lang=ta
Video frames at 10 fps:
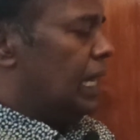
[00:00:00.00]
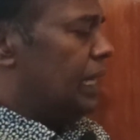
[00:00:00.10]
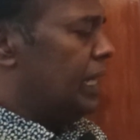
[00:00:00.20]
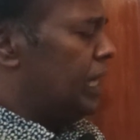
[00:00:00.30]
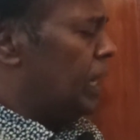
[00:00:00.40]

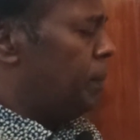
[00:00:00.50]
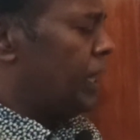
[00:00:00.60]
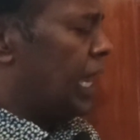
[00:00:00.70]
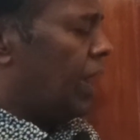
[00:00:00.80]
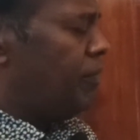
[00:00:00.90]

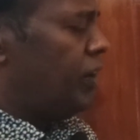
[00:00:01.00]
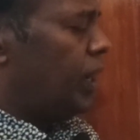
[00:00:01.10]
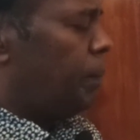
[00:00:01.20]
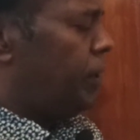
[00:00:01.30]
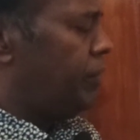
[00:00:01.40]
டிஏபியை ஆம்பே
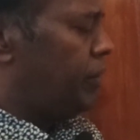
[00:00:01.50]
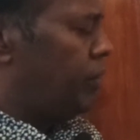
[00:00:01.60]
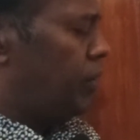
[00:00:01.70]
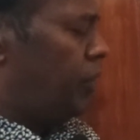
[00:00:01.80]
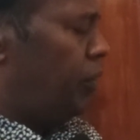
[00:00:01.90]
எப்படி வி
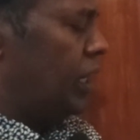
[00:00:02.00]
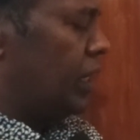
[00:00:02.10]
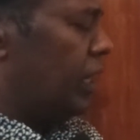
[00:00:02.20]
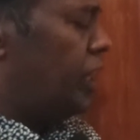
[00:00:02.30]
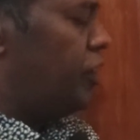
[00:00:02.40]

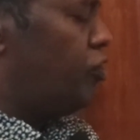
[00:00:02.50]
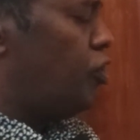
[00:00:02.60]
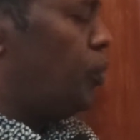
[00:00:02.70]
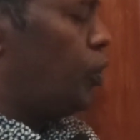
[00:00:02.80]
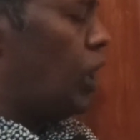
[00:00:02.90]
விவரிக்கணும்னா
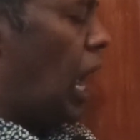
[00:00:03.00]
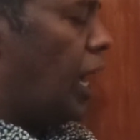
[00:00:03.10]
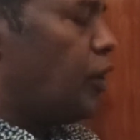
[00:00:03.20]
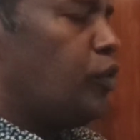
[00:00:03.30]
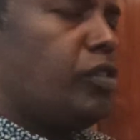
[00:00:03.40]
டிஸ்ட்ரிபியூட்டர்
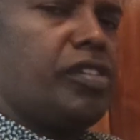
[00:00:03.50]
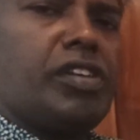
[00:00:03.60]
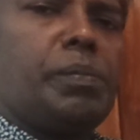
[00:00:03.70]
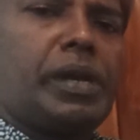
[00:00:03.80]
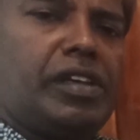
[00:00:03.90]

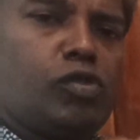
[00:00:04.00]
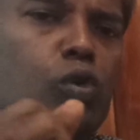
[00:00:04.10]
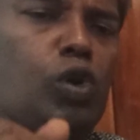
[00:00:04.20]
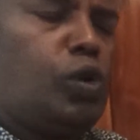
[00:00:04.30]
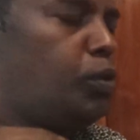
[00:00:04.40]
அக்யூசியேஷன் ப்ரைஸ்
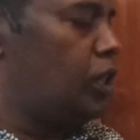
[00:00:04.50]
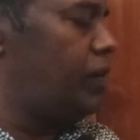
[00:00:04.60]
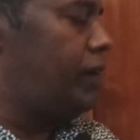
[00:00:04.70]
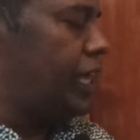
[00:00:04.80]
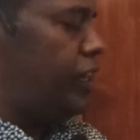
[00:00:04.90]

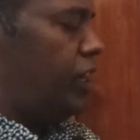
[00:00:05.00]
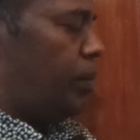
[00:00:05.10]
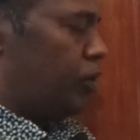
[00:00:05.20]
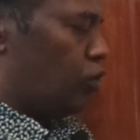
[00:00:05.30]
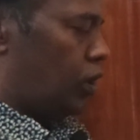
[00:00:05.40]
கொள்முதல் விலைன்னு
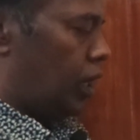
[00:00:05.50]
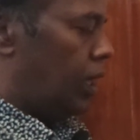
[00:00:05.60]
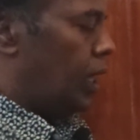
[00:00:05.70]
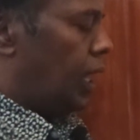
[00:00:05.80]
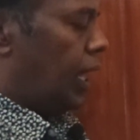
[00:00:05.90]
நம்ம சொல்லலாம்
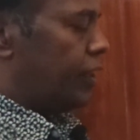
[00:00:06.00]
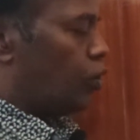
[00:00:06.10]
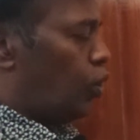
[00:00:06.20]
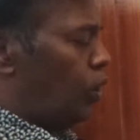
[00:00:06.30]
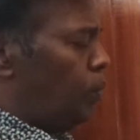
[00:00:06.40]
அந்த
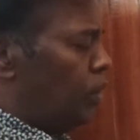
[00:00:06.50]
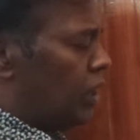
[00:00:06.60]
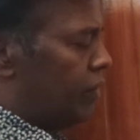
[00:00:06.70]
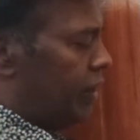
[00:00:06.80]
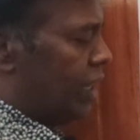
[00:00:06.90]

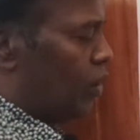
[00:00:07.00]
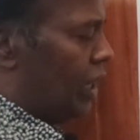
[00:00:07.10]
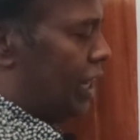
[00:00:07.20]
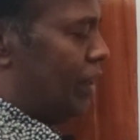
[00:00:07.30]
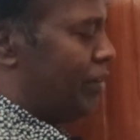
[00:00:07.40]
கொள்முதல் விலைக்குள்ளே
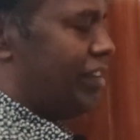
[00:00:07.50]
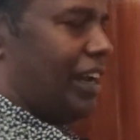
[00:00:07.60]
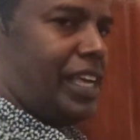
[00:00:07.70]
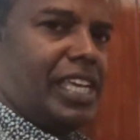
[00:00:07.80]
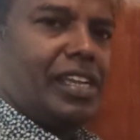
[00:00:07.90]
ரெண்டு
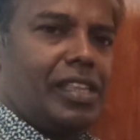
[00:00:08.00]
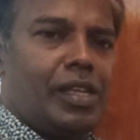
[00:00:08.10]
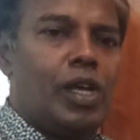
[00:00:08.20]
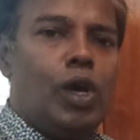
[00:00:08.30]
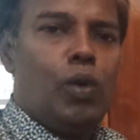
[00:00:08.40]
விஷயம்
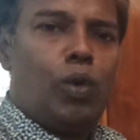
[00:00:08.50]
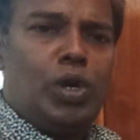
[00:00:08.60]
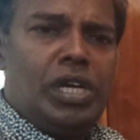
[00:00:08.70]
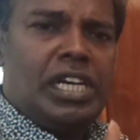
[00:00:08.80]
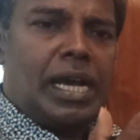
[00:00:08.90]
அடங்கியிருக்குது
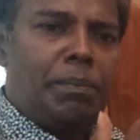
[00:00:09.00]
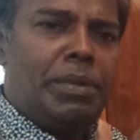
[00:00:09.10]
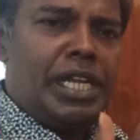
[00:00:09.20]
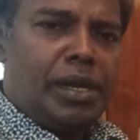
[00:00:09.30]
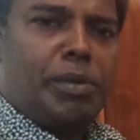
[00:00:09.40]
ஒன்று
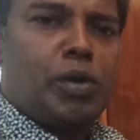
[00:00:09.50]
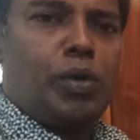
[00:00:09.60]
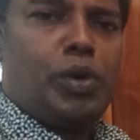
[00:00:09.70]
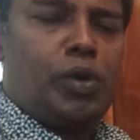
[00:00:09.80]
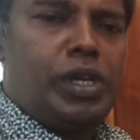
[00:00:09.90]
கம்பெனி நமக்கு
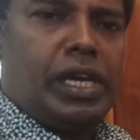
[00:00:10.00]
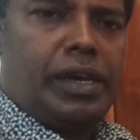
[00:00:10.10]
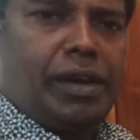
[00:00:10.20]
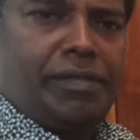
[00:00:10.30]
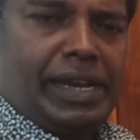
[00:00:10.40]
கொடுக்கக்கூடிய
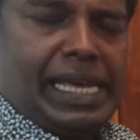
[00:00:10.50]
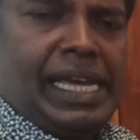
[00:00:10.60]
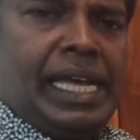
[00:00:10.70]
விலை